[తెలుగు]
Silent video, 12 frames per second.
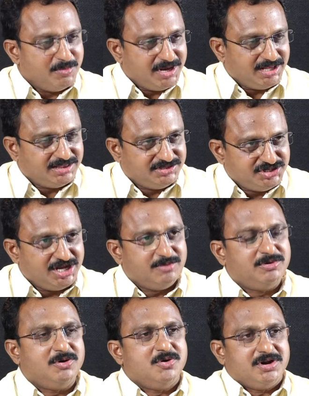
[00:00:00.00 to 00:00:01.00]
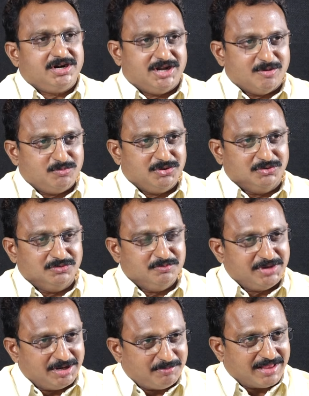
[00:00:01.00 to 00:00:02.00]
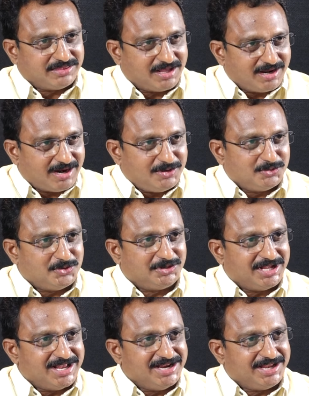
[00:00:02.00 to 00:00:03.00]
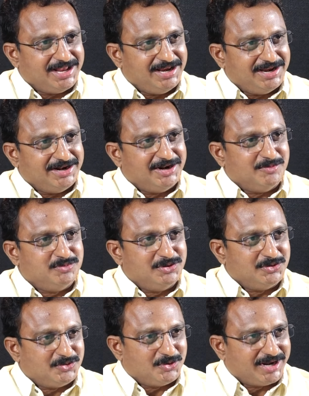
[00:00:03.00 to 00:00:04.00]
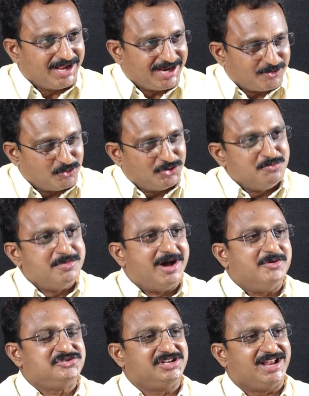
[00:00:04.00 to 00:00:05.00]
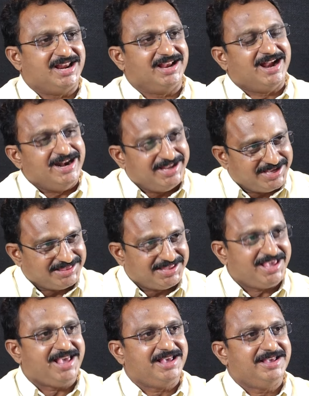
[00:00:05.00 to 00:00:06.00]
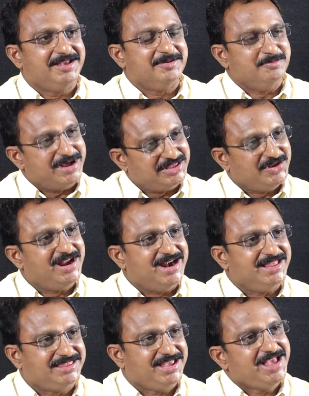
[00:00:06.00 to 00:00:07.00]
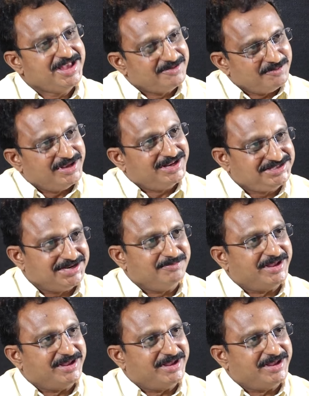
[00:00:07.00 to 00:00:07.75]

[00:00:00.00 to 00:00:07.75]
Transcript: మీ జేబులో ఉన్న డబ్బులు మీరు పత్తాలు ఆడుకోవటానికి వెళ్ళిన డబ్బులు కూడా కుటుంబ అవసరాలకు అడిగితే బతికులు అడిగితే మీరు ఇచ్చిన